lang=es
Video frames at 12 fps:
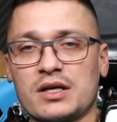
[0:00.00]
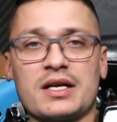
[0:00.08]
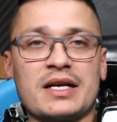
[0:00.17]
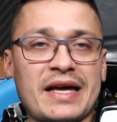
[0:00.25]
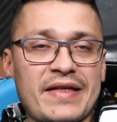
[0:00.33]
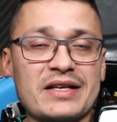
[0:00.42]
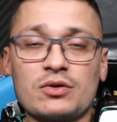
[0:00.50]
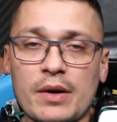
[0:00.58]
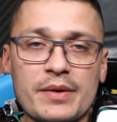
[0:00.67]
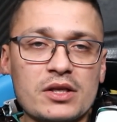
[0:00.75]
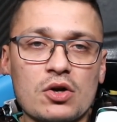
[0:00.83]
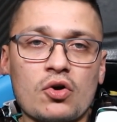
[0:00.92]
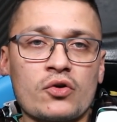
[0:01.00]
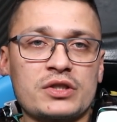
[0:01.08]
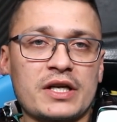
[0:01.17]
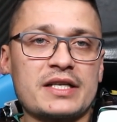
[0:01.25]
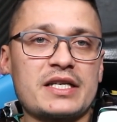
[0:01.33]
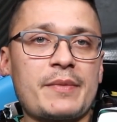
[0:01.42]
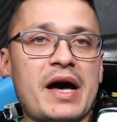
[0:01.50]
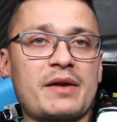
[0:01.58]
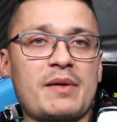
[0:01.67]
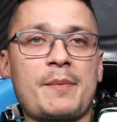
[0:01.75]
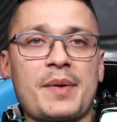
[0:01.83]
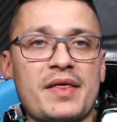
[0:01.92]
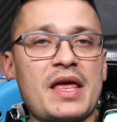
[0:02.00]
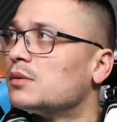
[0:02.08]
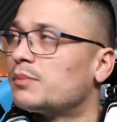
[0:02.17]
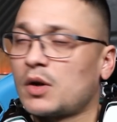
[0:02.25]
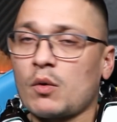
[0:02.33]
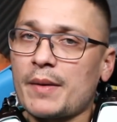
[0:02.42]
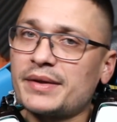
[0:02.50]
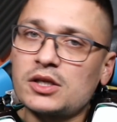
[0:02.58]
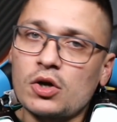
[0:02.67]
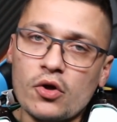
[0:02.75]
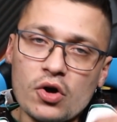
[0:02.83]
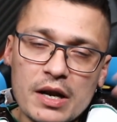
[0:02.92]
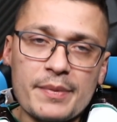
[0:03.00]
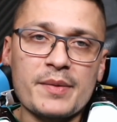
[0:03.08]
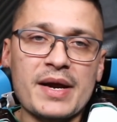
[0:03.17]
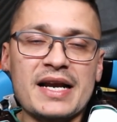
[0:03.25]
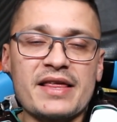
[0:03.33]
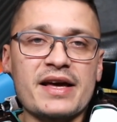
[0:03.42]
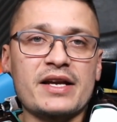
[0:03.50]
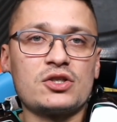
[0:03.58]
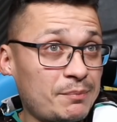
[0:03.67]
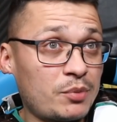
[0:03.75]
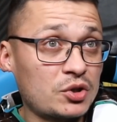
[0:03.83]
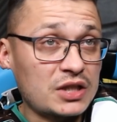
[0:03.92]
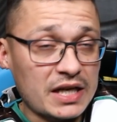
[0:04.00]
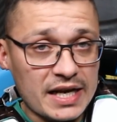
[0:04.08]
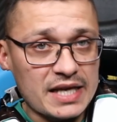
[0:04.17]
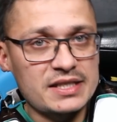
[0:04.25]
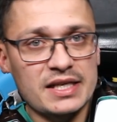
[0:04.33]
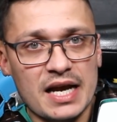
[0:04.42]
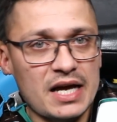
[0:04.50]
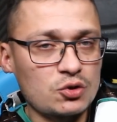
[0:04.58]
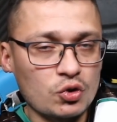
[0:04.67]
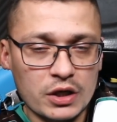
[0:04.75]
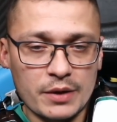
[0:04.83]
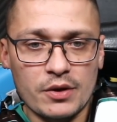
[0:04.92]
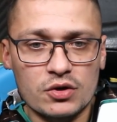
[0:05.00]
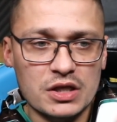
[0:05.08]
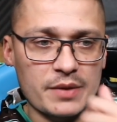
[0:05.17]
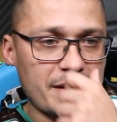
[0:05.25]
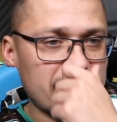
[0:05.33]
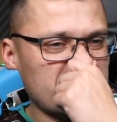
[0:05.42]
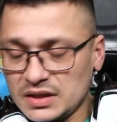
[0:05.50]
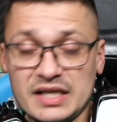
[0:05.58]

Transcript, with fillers: El canal seguramente lo conoceréis, se llama Armapedia, pero igualmente lo dejo en la primera línea de descripción por si queréis ir a suscribiros y demás.